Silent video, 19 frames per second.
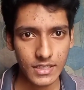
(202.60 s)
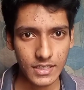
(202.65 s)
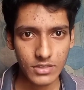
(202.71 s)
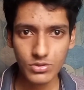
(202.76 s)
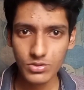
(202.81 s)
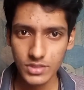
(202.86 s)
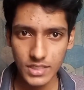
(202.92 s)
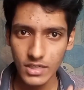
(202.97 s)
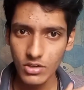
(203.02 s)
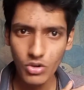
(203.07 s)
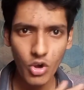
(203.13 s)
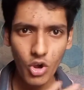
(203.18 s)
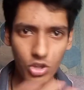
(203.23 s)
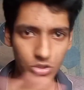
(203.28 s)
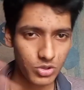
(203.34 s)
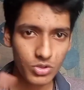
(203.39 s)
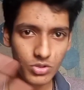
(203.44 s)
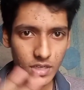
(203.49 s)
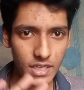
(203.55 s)
কিন্তু সেগুলো
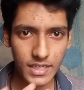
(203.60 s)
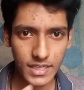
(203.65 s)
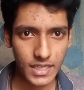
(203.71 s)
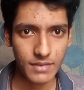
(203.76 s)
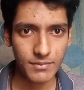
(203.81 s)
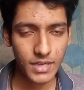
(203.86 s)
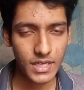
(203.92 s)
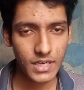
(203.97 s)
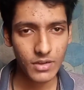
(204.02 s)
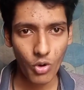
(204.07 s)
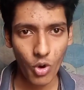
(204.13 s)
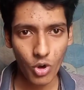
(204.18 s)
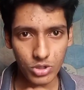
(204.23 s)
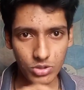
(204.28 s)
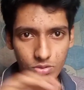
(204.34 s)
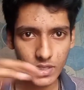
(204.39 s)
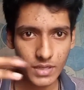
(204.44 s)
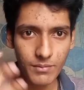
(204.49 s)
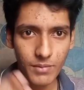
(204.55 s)
অতটা নেই মানে
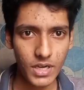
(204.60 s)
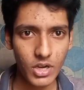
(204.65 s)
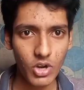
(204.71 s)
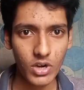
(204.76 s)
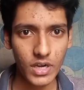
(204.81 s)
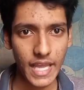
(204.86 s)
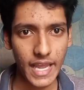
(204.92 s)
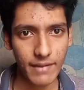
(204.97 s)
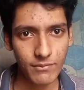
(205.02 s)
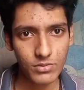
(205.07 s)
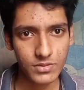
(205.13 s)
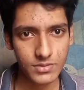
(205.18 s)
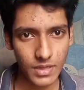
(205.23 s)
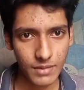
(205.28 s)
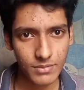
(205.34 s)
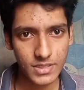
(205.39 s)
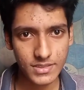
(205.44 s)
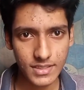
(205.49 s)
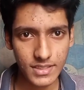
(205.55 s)
অতটা মানে এমন
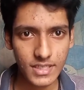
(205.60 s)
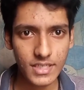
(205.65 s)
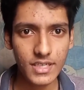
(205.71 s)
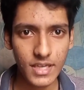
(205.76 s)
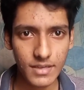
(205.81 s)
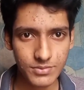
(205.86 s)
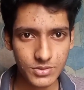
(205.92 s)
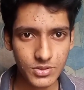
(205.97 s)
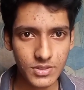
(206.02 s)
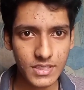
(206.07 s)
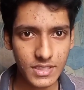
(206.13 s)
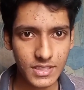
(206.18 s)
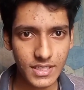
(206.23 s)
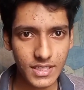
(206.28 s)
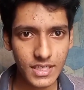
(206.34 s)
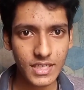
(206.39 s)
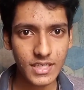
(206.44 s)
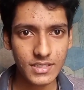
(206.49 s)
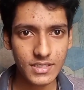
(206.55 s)
আমরা জেনারেলি লাভ স্টোরিতে
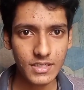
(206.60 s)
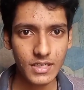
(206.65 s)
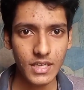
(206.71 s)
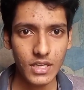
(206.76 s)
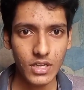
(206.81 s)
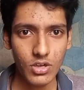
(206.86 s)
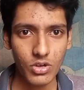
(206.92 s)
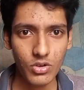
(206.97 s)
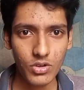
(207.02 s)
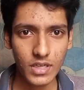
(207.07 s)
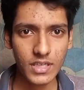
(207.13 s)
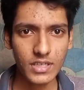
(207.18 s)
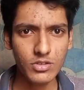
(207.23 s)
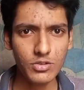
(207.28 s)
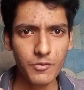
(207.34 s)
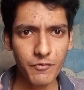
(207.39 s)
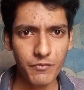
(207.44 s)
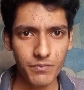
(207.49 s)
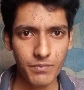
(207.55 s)
দেখি না যে লোকে
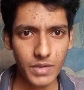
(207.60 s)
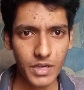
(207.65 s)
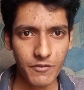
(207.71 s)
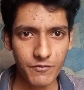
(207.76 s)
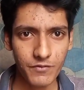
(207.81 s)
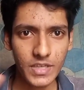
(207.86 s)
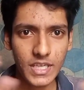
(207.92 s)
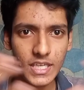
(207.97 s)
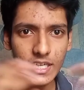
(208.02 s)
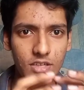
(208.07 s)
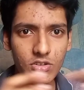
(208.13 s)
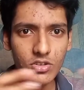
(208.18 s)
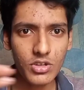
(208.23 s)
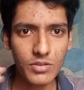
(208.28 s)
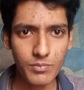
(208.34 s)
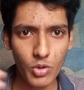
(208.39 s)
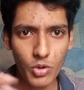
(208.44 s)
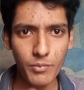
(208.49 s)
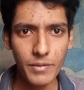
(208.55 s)
কিছু মানে ফিল
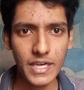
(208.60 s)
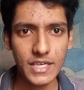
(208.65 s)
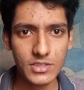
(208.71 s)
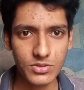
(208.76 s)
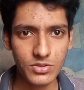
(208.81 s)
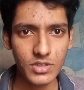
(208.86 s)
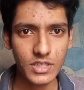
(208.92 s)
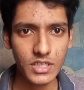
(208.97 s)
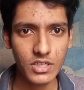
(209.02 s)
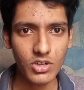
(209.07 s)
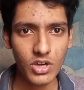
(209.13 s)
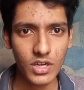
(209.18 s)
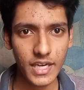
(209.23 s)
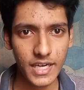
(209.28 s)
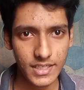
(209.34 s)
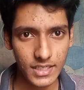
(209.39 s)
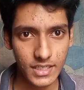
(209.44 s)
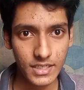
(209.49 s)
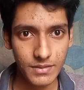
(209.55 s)
গুড মোমেন্টস তৈরি করে
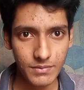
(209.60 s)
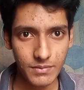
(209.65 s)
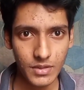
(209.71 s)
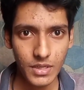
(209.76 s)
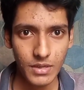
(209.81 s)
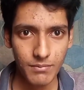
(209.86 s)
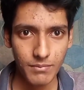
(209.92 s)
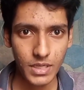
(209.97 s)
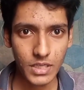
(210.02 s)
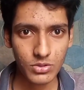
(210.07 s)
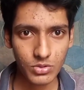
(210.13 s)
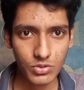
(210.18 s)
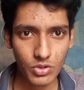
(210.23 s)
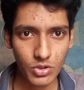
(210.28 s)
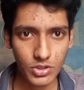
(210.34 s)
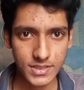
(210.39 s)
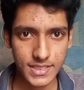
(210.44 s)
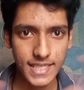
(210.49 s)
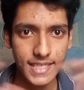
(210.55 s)
একটা মানে
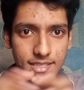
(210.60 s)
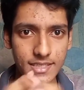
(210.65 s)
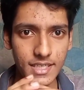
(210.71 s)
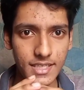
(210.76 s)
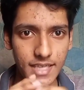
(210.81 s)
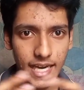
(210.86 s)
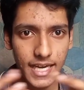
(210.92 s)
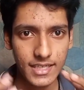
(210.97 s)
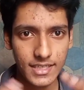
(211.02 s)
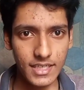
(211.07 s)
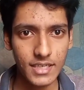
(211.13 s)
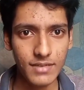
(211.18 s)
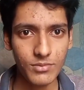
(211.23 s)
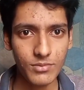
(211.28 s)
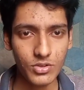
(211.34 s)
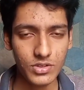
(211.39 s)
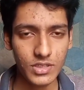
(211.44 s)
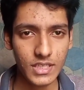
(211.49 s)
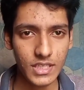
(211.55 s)
দুটো সেন্ট্রাল ক্যারেক্টারের
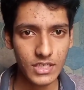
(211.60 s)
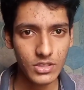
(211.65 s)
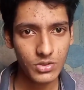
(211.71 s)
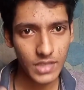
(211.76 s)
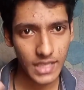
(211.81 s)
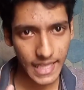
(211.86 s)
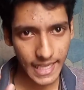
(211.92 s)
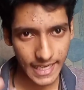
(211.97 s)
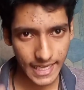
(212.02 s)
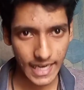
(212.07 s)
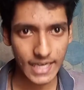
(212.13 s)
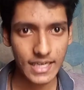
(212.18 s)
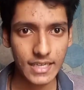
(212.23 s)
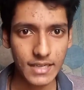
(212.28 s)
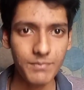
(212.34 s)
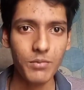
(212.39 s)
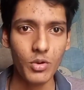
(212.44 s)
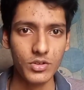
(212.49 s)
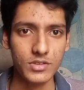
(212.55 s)
মধ্যে কিন্তু এখানে
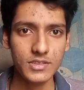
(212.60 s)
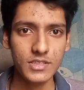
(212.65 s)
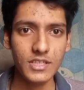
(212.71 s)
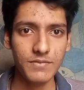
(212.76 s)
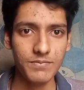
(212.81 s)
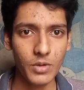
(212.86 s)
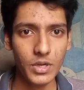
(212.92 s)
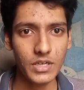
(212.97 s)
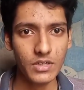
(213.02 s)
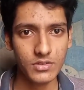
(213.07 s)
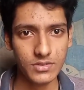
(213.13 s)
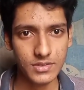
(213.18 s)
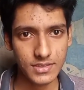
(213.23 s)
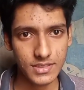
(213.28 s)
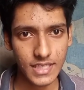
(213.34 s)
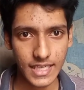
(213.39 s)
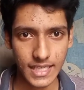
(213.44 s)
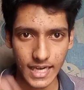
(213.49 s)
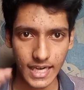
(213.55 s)
পজিটিভ পয়েন্ট হচ্ছে
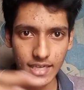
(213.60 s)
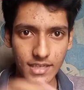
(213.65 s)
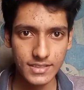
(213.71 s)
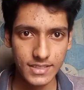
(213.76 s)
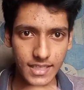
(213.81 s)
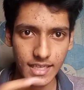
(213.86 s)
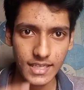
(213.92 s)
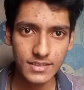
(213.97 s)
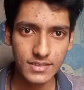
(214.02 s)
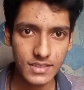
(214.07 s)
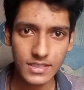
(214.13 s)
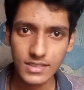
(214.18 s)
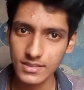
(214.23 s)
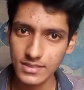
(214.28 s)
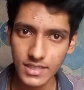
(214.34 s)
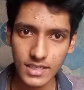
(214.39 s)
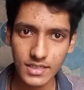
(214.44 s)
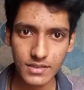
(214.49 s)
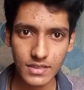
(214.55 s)
যে এখানে সেই
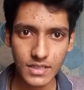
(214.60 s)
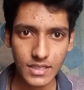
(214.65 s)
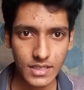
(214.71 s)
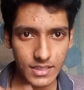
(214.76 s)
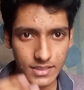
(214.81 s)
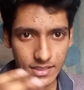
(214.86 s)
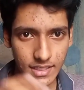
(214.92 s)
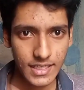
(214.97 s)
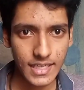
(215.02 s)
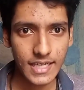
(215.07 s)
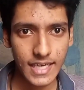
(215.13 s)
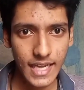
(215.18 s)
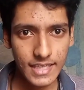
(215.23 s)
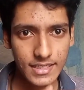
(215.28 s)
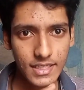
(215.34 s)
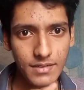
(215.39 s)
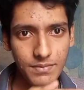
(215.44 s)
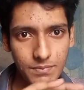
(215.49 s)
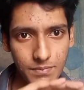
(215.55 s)
জিনিসটার থেকে
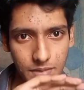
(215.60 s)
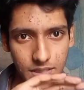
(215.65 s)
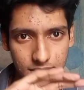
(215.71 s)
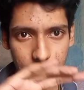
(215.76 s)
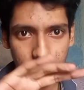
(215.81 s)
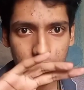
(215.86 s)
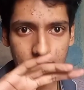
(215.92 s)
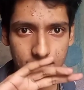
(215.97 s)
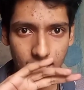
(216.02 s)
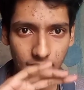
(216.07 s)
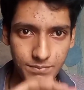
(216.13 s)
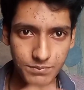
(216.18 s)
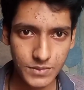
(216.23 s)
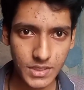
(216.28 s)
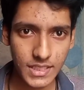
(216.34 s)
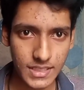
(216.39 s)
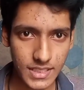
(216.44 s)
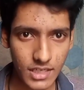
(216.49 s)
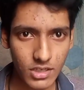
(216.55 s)
র্যাদার বেশি
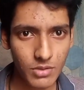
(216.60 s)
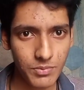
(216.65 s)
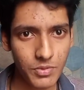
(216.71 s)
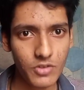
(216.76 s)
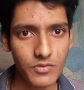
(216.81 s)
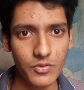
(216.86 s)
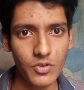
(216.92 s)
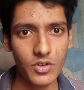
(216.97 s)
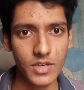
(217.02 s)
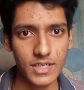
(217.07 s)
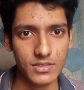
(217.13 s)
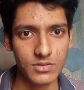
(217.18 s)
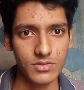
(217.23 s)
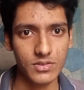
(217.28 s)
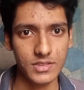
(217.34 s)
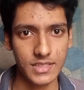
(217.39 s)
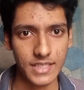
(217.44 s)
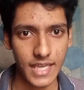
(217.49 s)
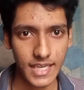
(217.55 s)
সাবজেক্টটার ওপর ফোকাস
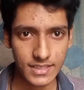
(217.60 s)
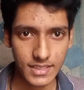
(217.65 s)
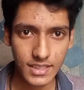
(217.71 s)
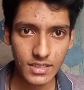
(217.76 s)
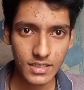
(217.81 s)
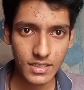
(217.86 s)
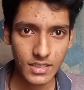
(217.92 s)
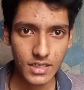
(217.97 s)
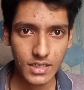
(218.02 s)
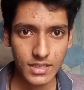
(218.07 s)
করছে র্যাদার